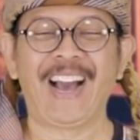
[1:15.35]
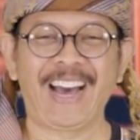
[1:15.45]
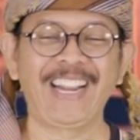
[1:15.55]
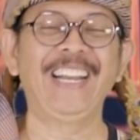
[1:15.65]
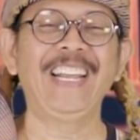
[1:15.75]

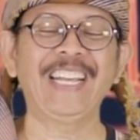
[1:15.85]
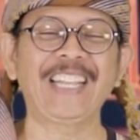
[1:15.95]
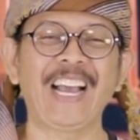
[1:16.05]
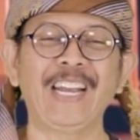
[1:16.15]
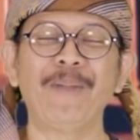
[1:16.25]
Hari ini
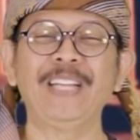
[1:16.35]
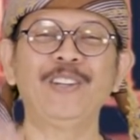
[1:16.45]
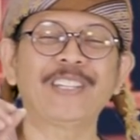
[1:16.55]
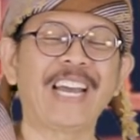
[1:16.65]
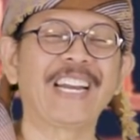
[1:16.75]
kita akan
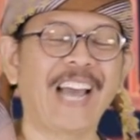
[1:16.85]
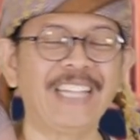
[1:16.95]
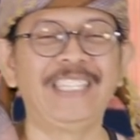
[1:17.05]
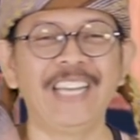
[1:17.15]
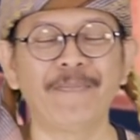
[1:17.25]
melanjutkan
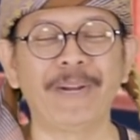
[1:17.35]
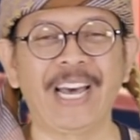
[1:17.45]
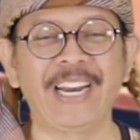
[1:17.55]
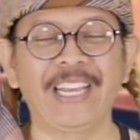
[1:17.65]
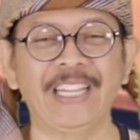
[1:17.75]
kajian
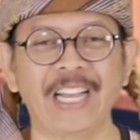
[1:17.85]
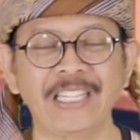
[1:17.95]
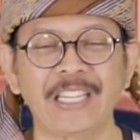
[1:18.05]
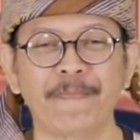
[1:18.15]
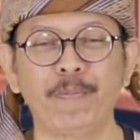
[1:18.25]
menarik kita
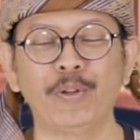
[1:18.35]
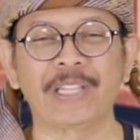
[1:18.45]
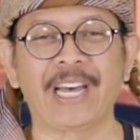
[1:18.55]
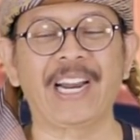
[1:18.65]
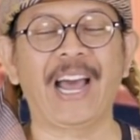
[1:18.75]

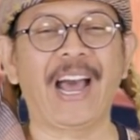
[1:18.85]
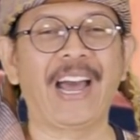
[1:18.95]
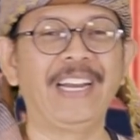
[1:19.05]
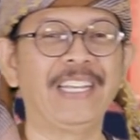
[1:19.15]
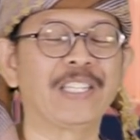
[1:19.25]
seputar
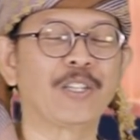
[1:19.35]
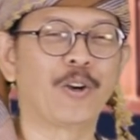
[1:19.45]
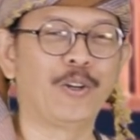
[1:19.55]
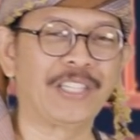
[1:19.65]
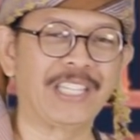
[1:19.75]
hadis
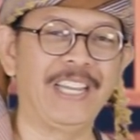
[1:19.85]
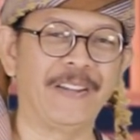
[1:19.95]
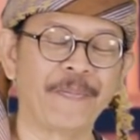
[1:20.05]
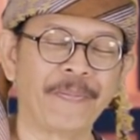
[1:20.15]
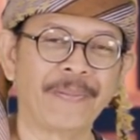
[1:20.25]

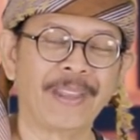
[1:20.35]
kudsi.